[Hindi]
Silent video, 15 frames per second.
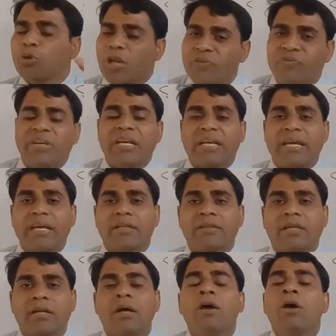पूरे वीक के
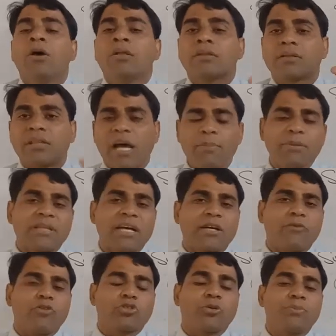अंदर तब तक
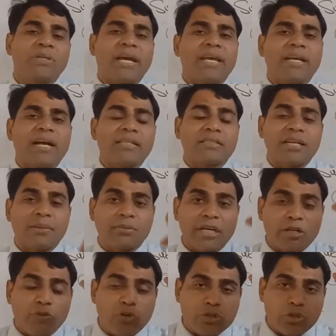वो समझाएगा जब
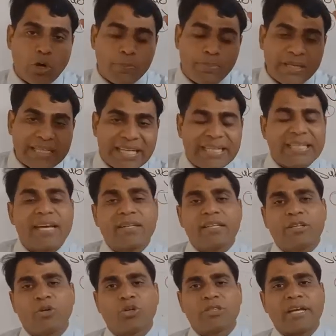तक वो टॉपिक क्लियर
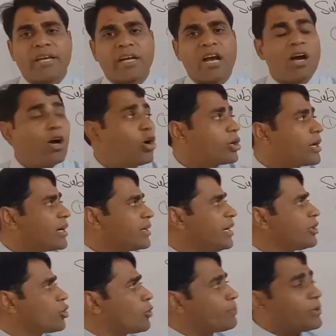नहीं हो जाएगा और अगले
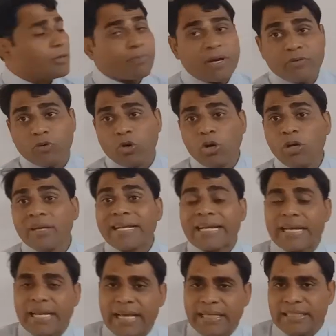टॉपिक पर वो
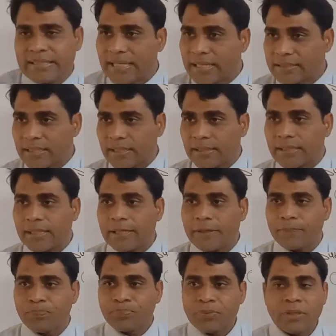नहीं जा सकता
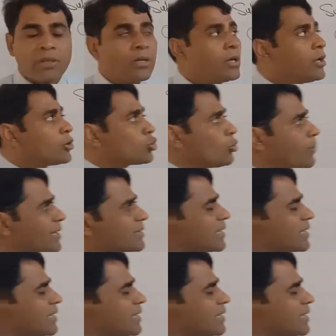है तो मैं